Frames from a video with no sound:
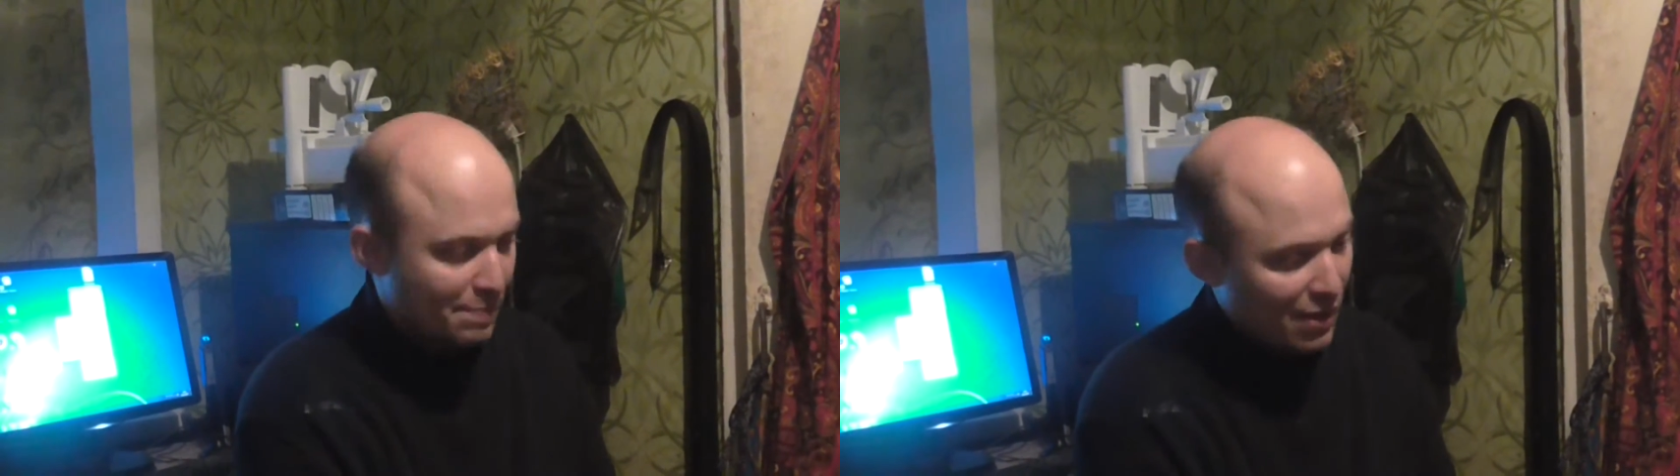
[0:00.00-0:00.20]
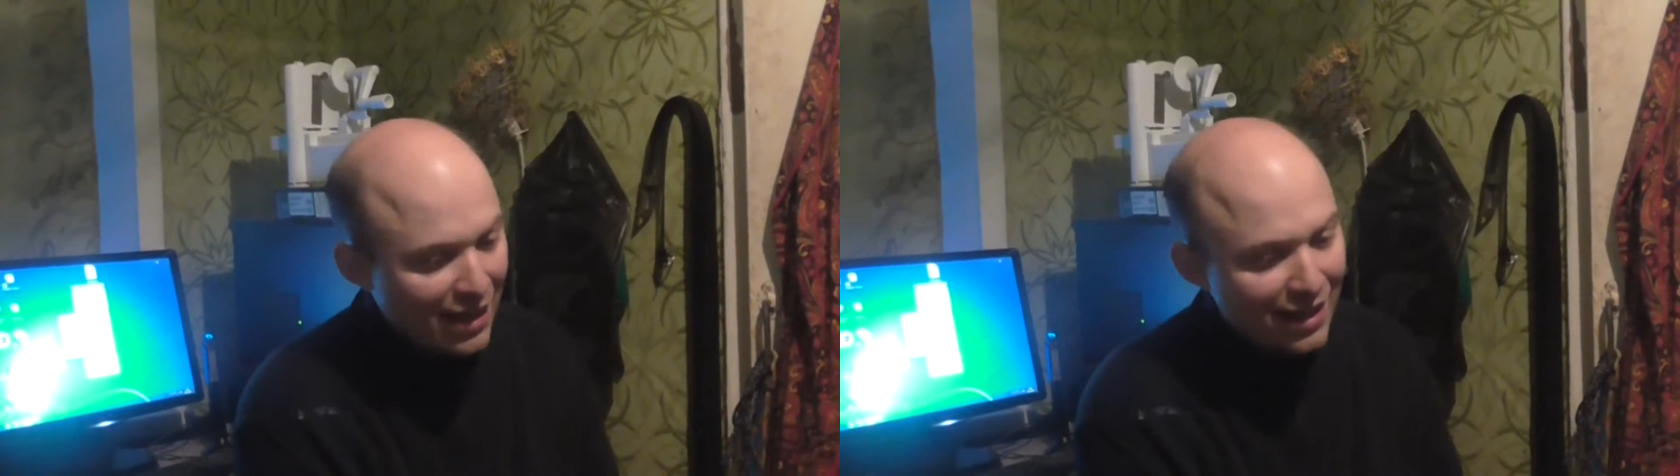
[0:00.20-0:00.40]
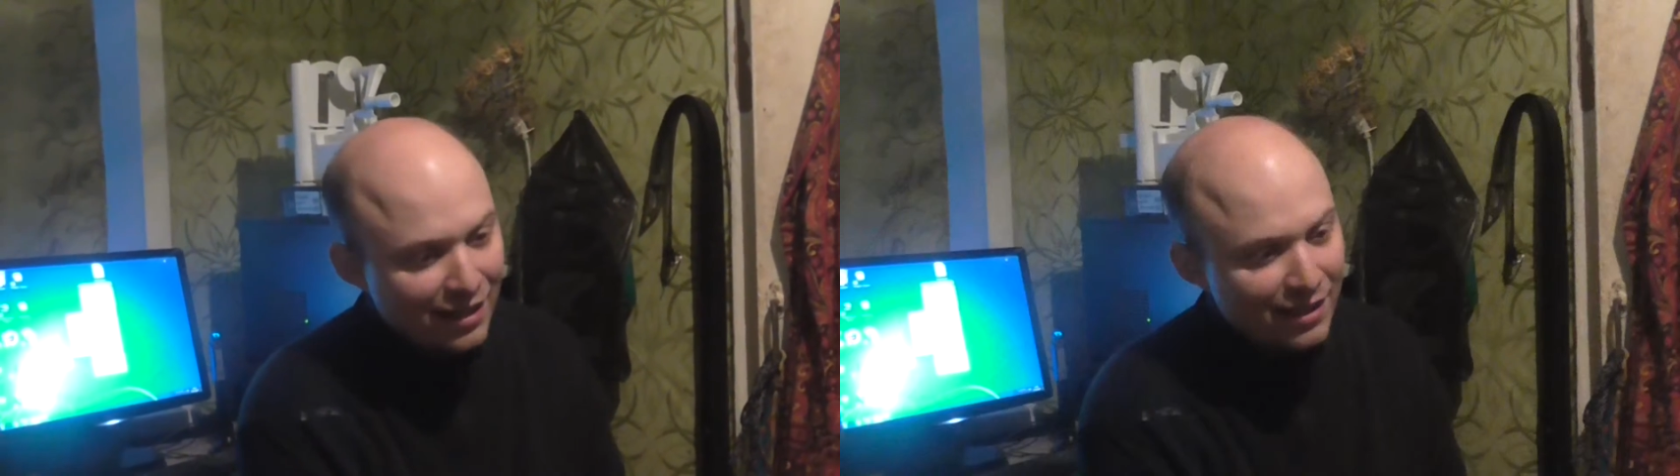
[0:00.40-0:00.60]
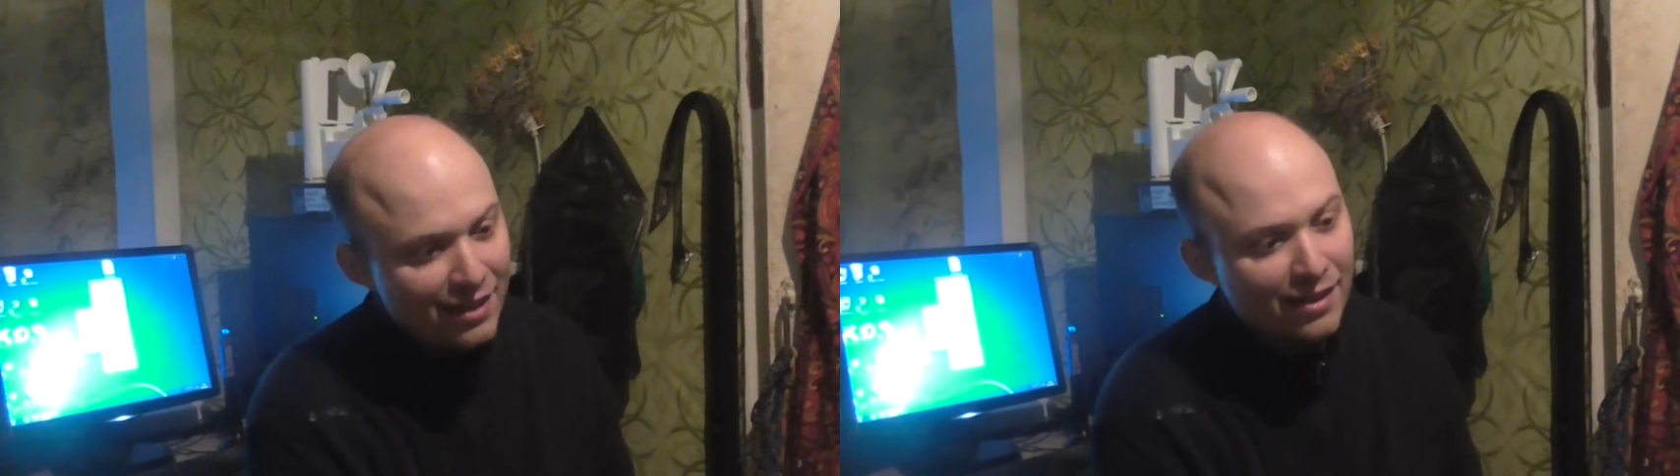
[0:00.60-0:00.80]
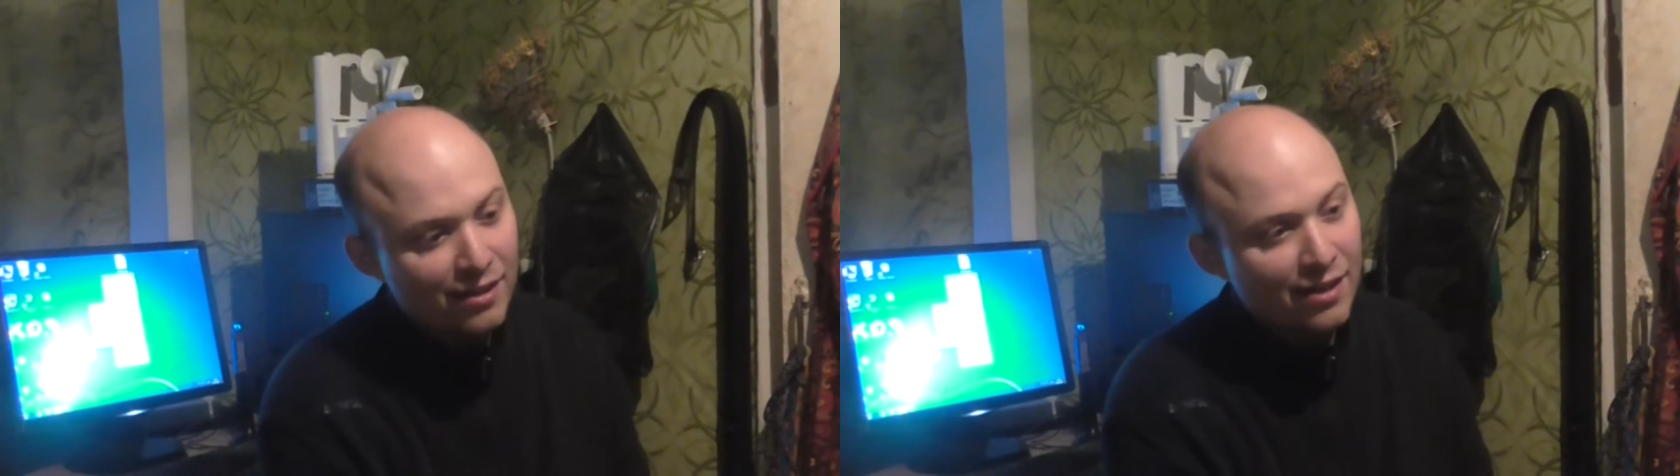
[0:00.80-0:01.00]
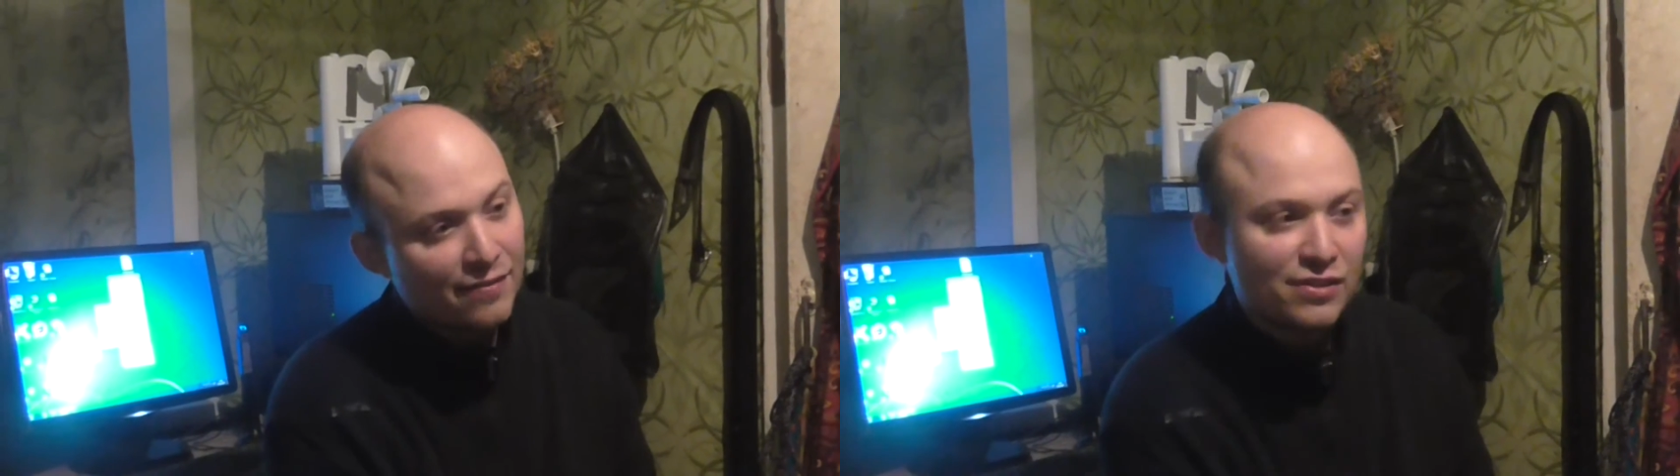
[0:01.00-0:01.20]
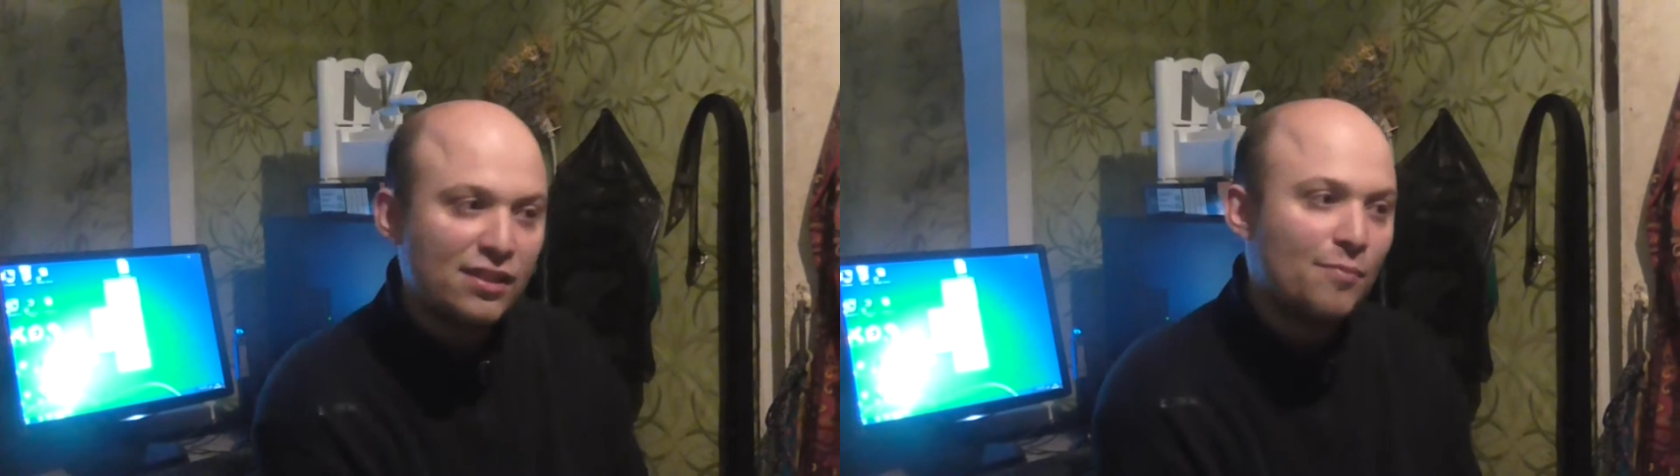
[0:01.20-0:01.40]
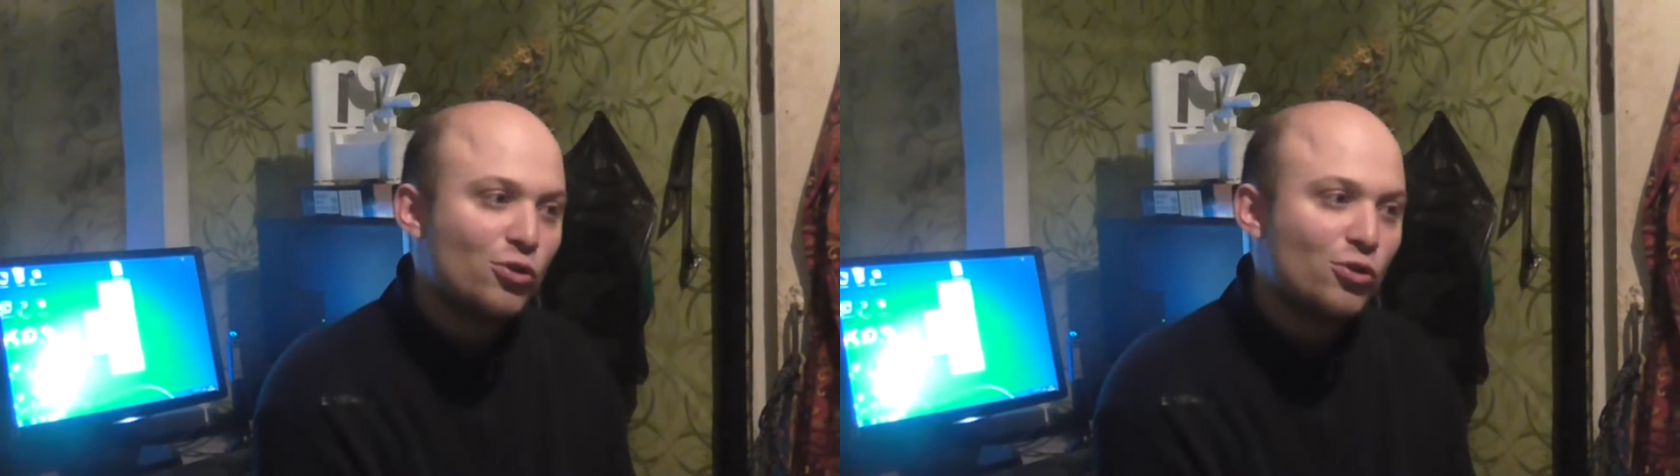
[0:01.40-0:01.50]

Политика не играет, и все